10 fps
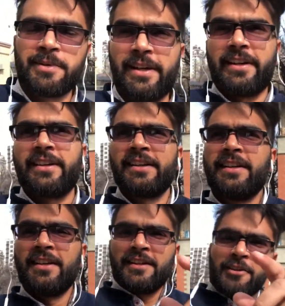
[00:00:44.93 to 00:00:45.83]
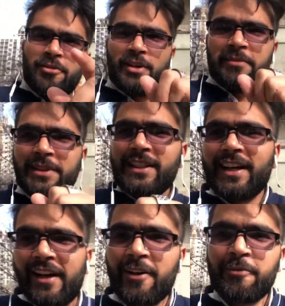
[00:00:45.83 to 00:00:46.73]
बैक तो अभी जा
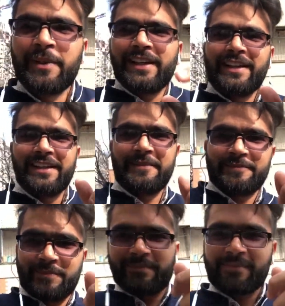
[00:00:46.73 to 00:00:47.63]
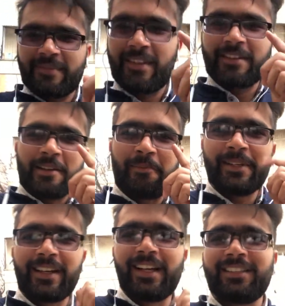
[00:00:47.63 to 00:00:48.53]
रहा हूँ मैं अपनी
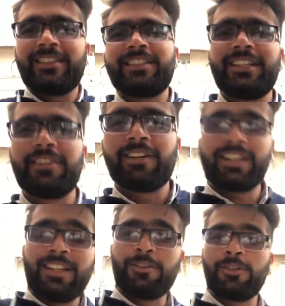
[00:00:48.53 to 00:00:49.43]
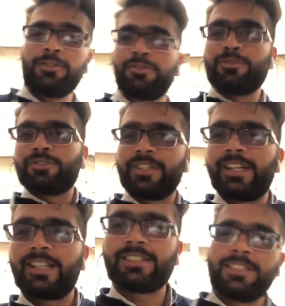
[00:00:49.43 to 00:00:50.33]
ग्लासेस ठीक करवाने के लिए क्योंकि जो दूसरी
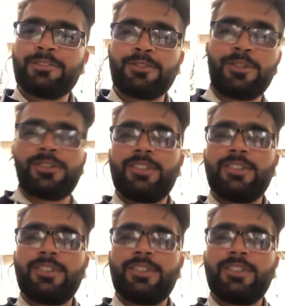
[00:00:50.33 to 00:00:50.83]
ग्लासेस थी वो